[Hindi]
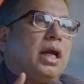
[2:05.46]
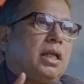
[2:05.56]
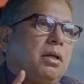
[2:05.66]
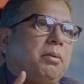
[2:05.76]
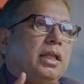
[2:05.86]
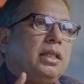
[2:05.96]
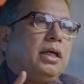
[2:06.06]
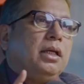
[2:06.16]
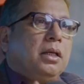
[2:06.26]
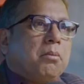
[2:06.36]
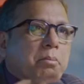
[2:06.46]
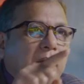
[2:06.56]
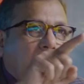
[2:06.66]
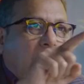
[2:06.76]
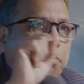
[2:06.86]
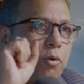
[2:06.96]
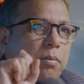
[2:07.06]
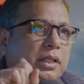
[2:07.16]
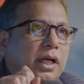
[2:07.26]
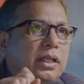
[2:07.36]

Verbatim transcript: साठ के बाद ना मैं आपको बता